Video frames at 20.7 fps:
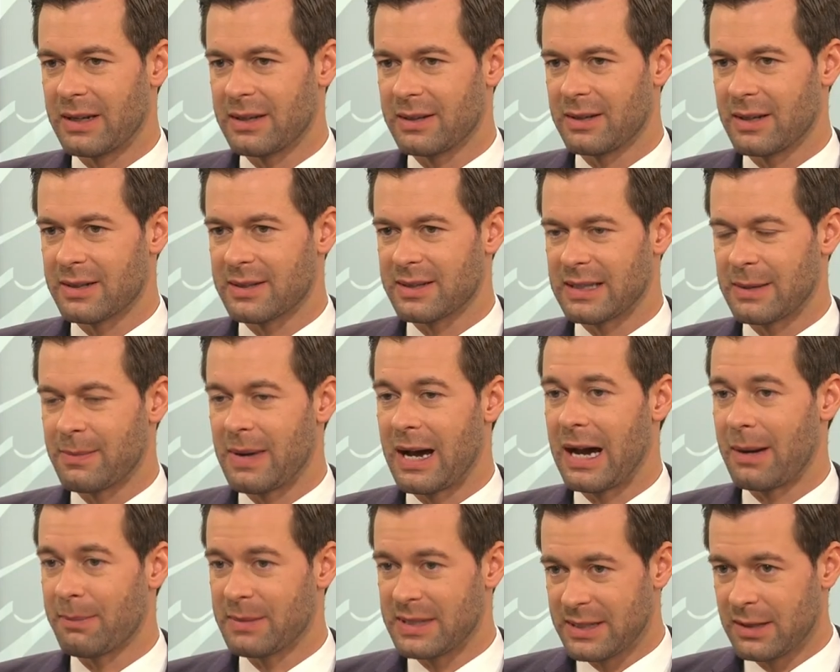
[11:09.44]
das Thema
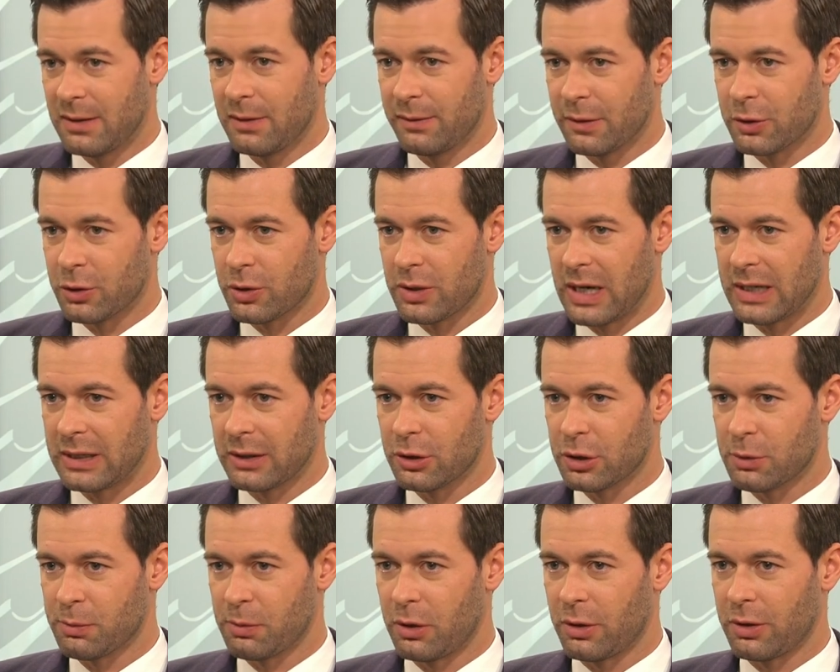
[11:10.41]
Amtshilfe schon
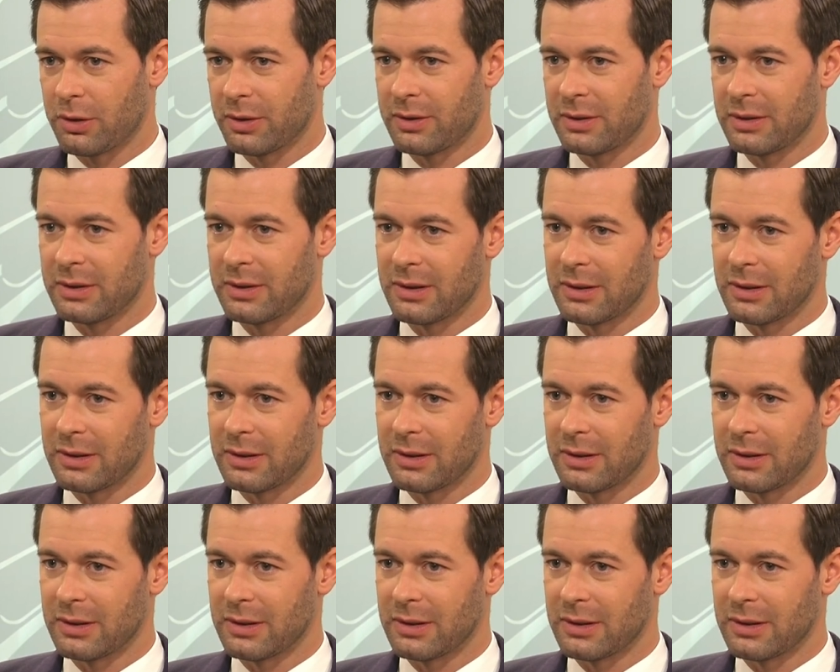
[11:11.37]
angesprochen.